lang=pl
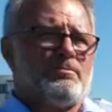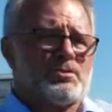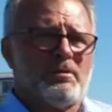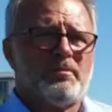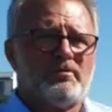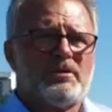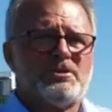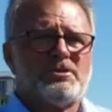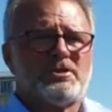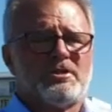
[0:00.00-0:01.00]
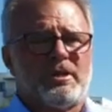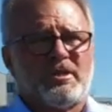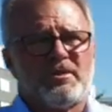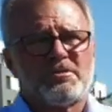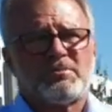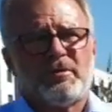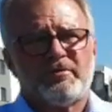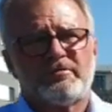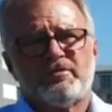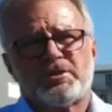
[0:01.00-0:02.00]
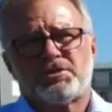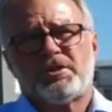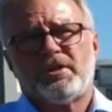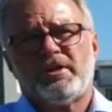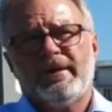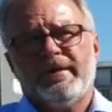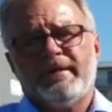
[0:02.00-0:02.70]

Muszę powiedzieć, że takie rozmowy właśnie